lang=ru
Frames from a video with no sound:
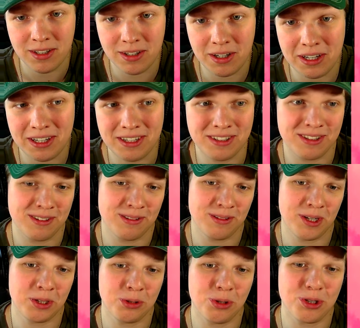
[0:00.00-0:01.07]
А,
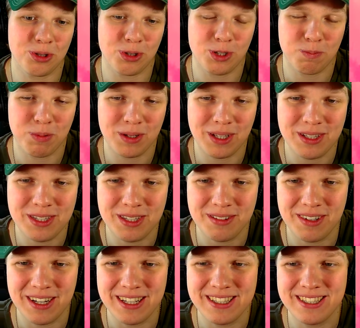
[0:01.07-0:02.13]
он тоже хочет
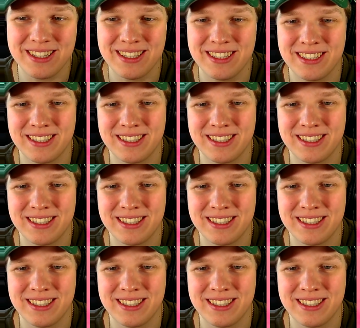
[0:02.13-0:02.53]
потанцевать.